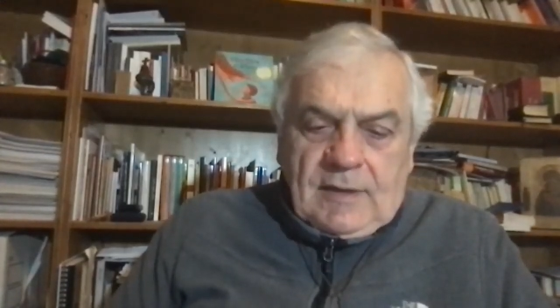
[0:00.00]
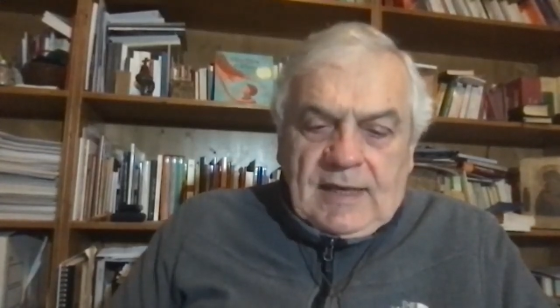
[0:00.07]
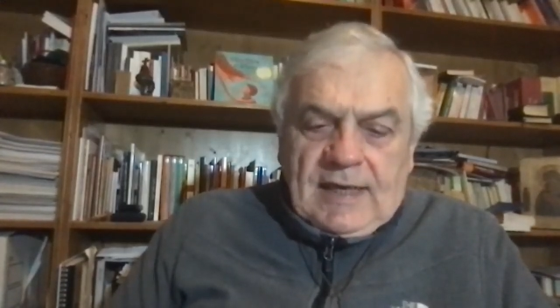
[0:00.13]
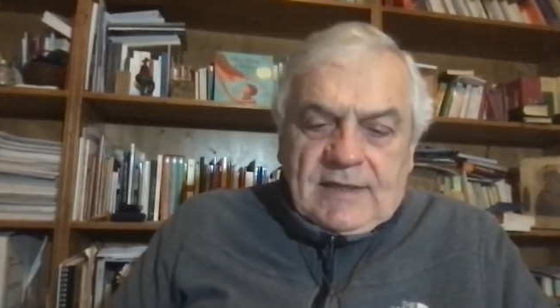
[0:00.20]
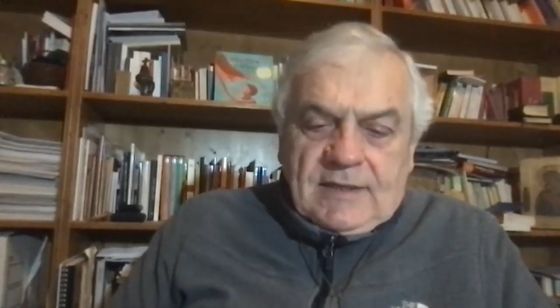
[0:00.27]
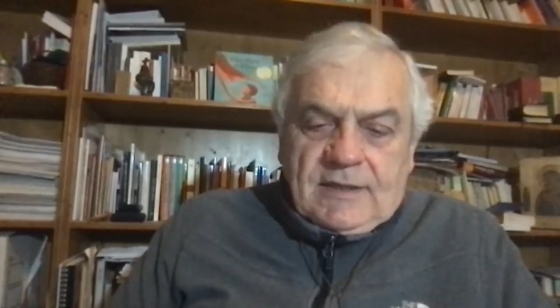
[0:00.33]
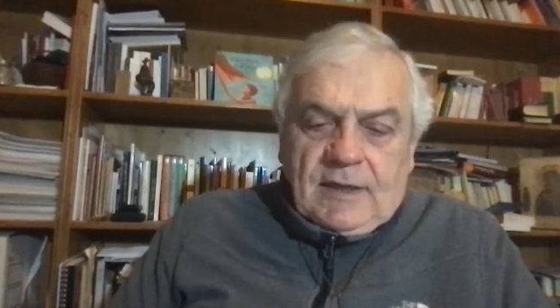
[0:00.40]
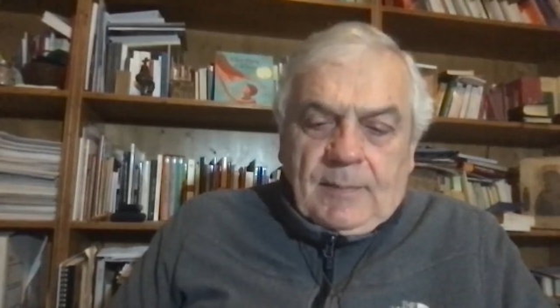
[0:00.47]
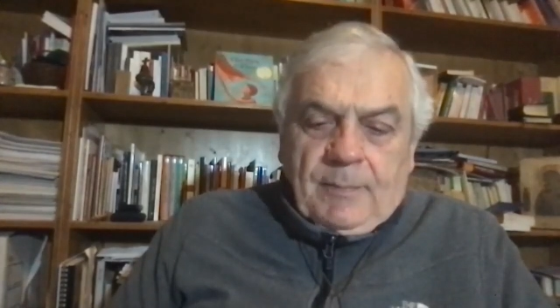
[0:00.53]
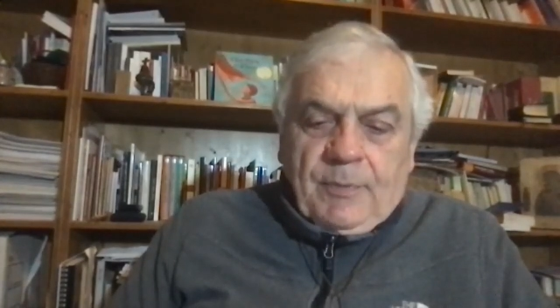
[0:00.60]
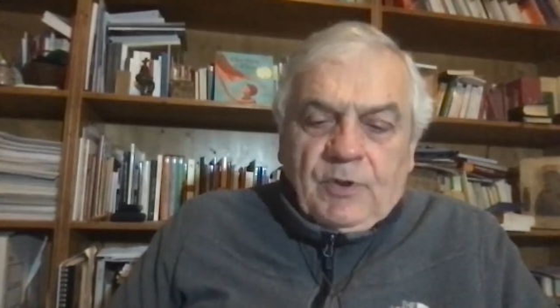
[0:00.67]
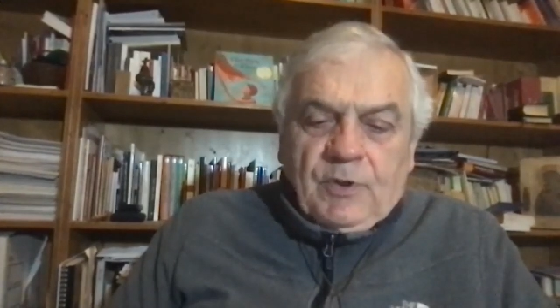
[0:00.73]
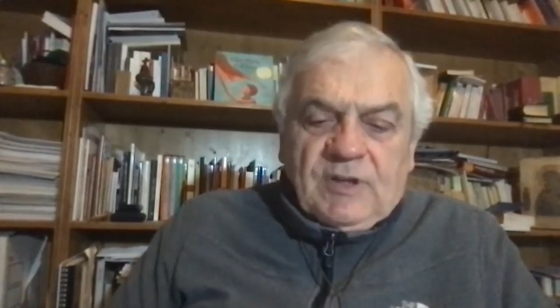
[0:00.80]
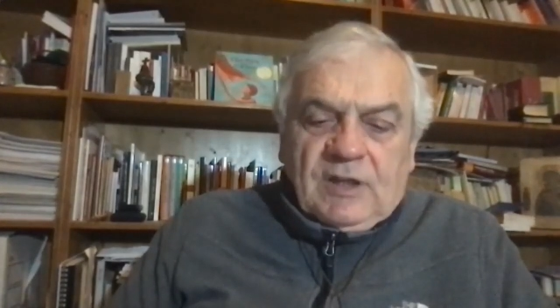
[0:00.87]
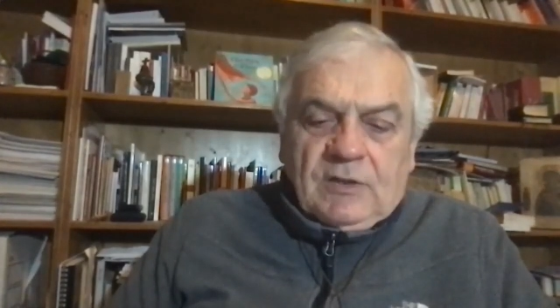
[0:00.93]
di essere
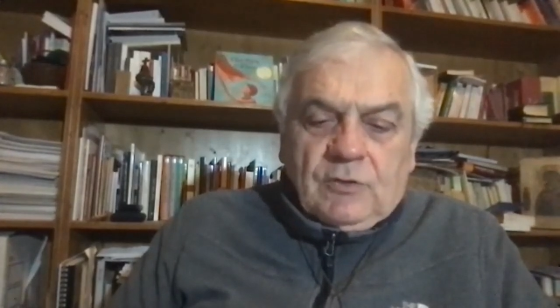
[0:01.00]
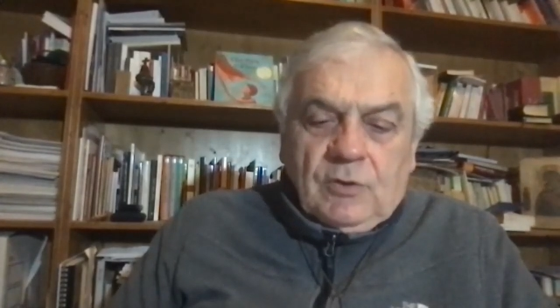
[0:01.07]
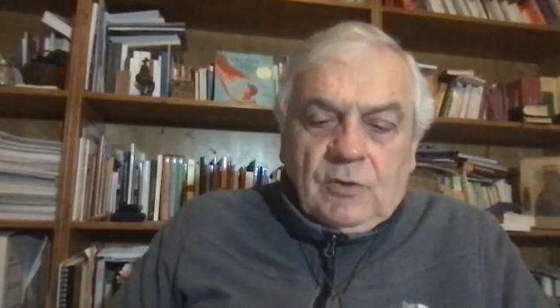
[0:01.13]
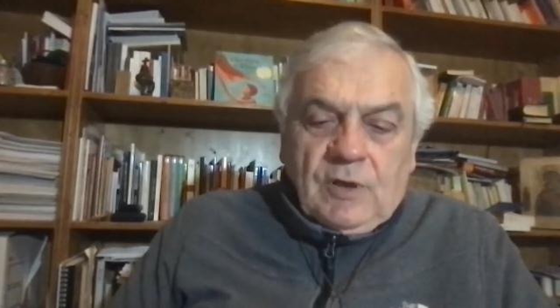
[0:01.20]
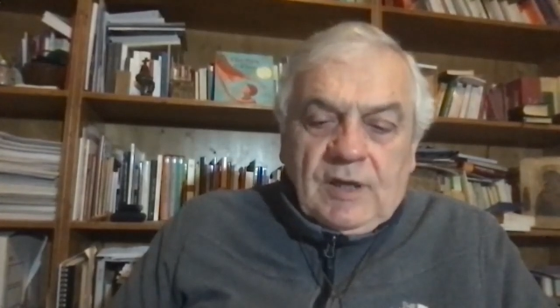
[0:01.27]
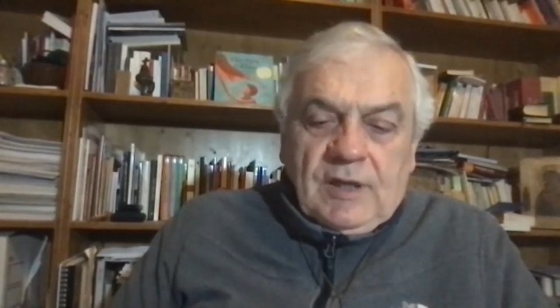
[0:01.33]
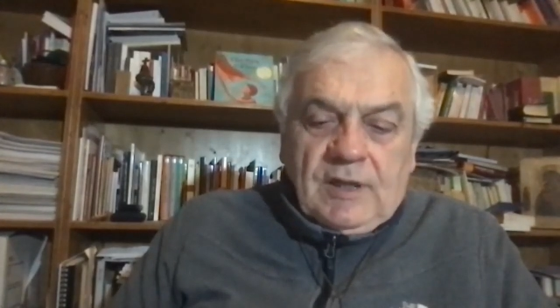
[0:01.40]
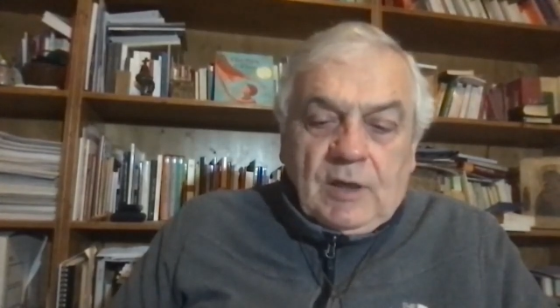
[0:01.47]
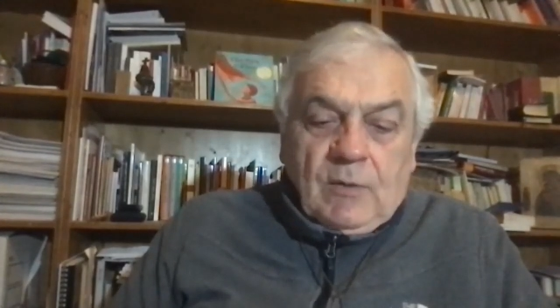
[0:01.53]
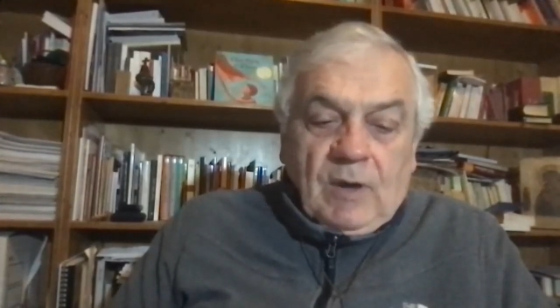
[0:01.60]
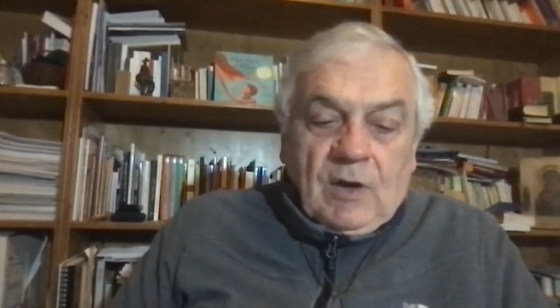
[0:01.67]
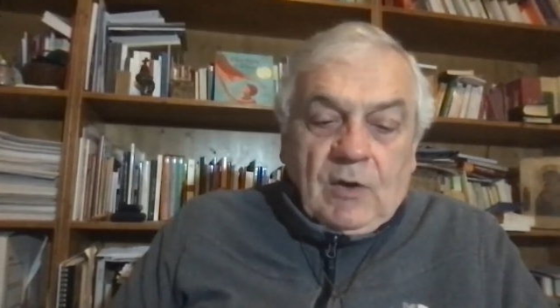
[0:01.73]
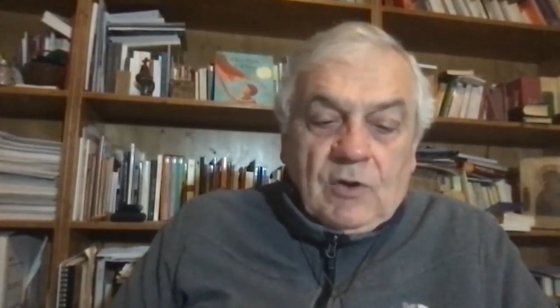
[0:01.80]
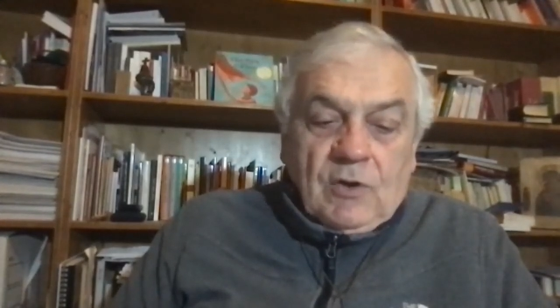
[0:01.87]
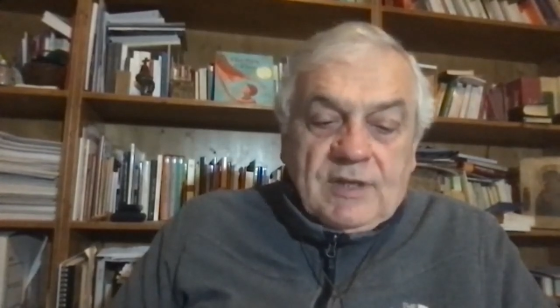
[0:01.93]
portatore di
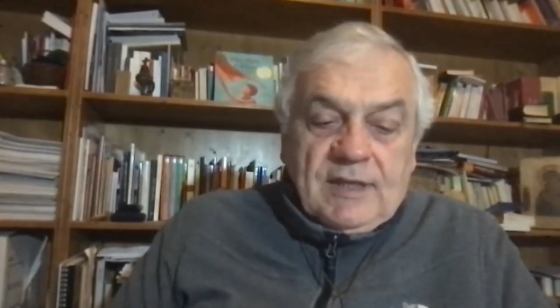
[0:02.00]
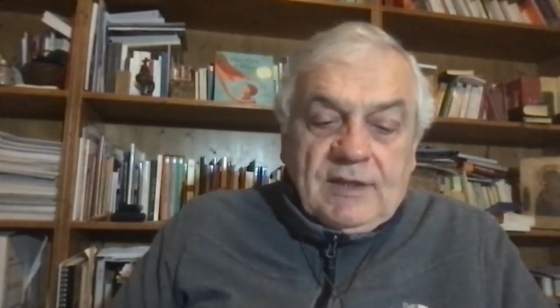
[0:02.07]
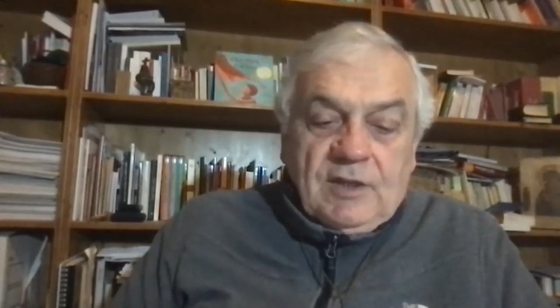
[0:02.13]
qualcosa